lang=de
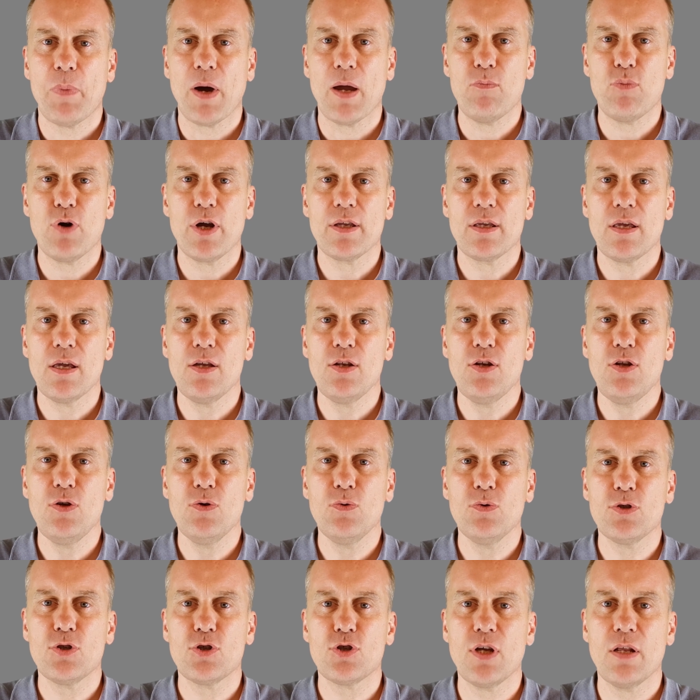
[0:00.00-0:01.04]
Bei Breaking
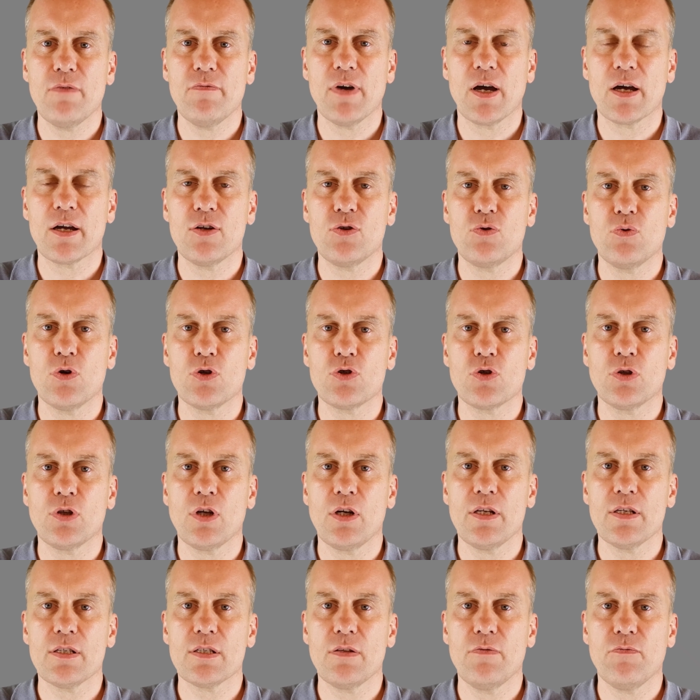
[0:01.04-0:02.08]
News stehen wir
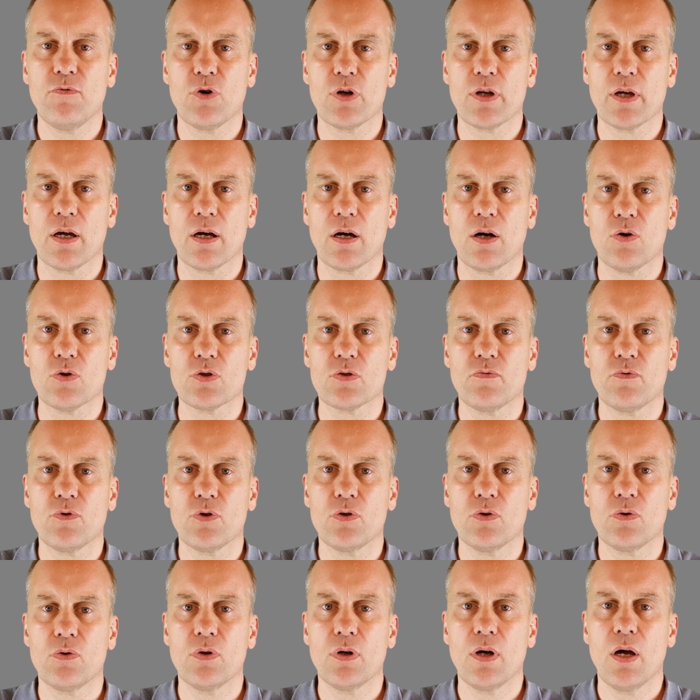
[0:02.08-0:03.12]
Agenturjournalisten vor der
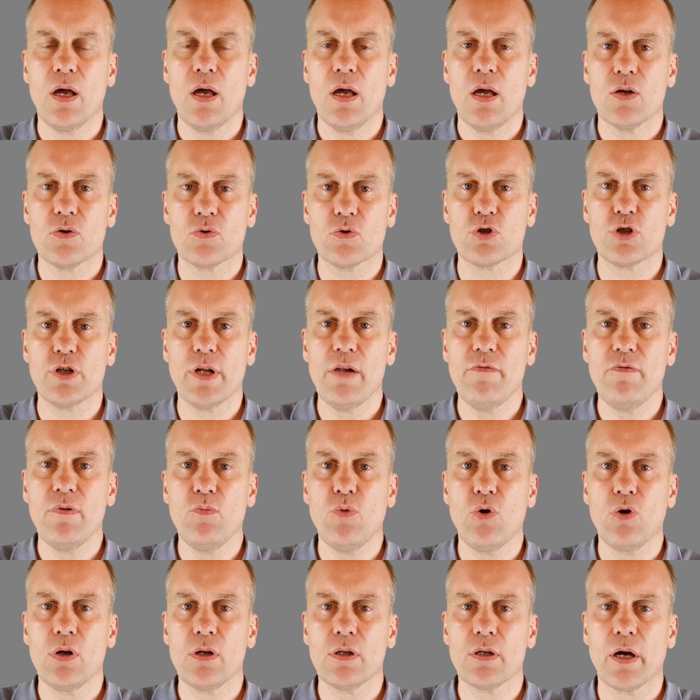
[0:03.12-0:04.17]
Herausforderung, so schnell wie
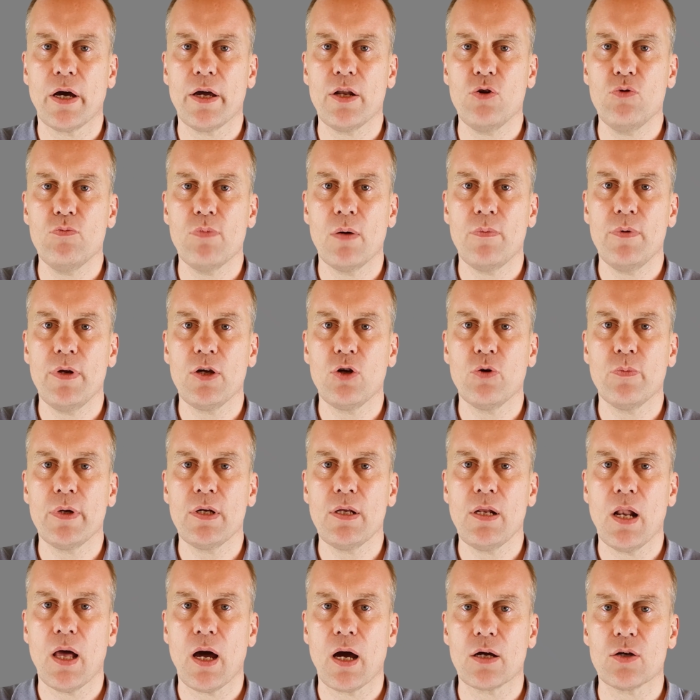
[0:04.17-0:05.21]
möglich einen Überblick über
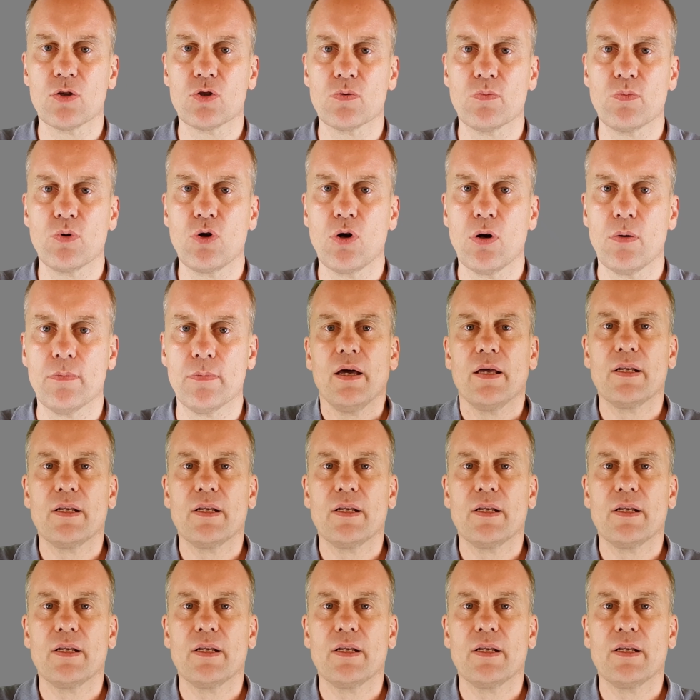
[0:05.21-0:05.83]
die Lage zu bekommen.